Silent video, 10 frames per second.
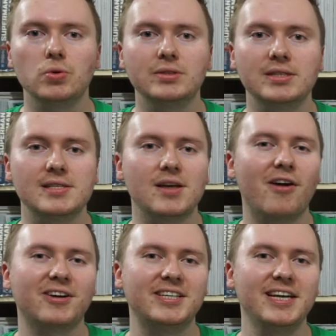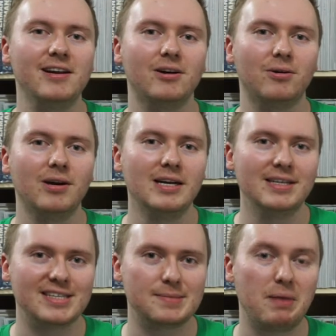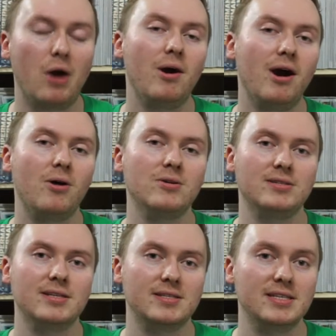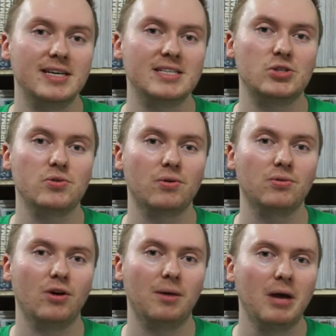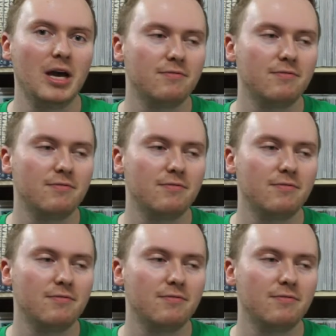Und es ist Arkillo, das Powerhouse des Sinestro Corp.